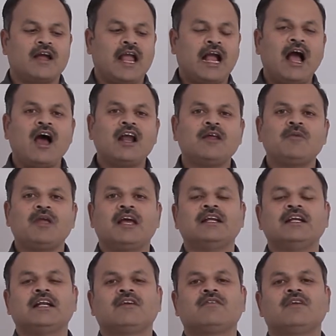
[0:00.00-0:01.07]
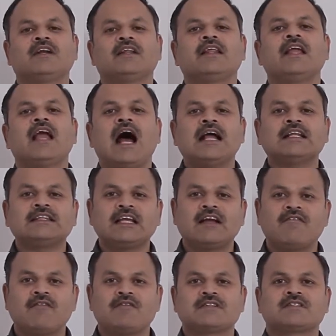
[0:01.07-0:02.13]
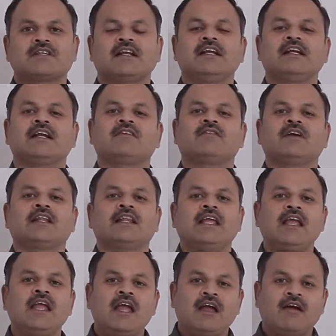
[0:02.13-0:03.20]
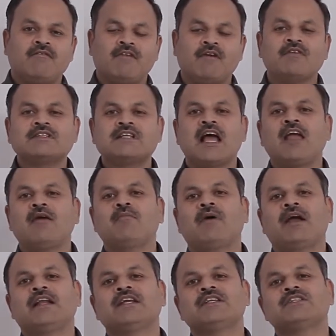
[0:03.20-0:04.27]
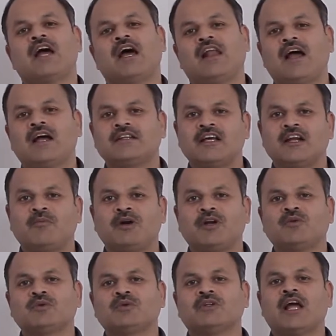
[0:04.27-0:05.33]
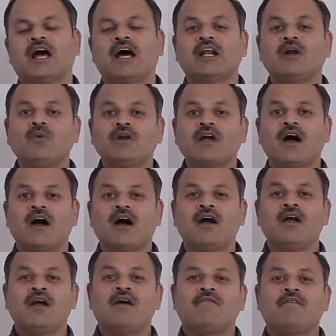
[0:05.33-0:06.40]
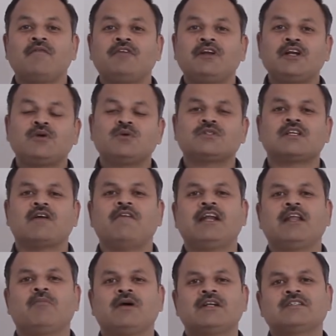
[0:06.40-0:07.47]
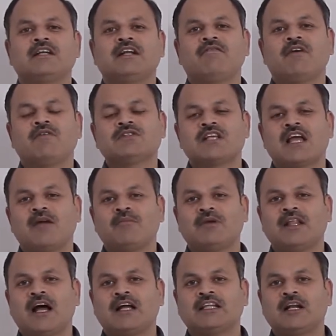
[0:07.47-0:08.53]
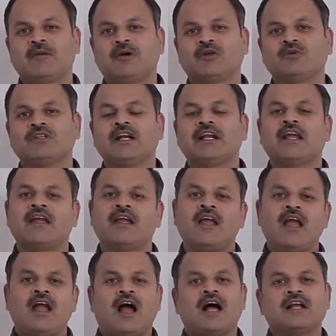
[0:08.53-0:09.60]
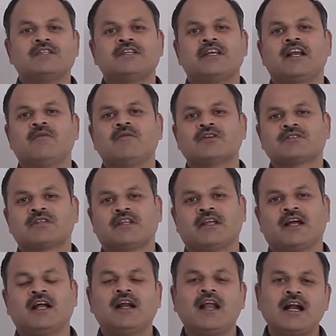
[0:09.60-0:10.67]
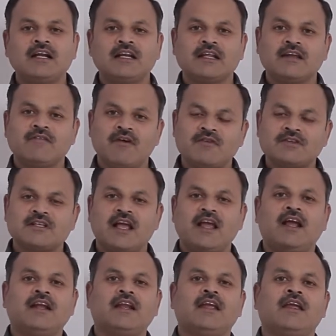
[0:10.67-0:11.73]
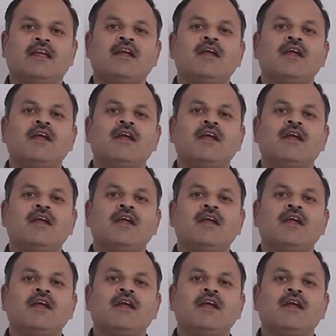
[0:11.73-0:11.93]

ఎకానమీ అనేటటువంటిది ఆర్థిక వ్యవస్థ అనేటటువంటిది వ్యవసాయం పైనే చాలా ఆధారపడి ఉంటుంది అరౌండ్గా ఫిఫ్టీ టు సెవెన్ సెవెంటీ పర్సెంట్ వ్యవసాయం మీద ఆధారపడి ఉందంటే ఆశ్చర్యం వేస్తుంది అలాంటి వ్యవసాయాన్ని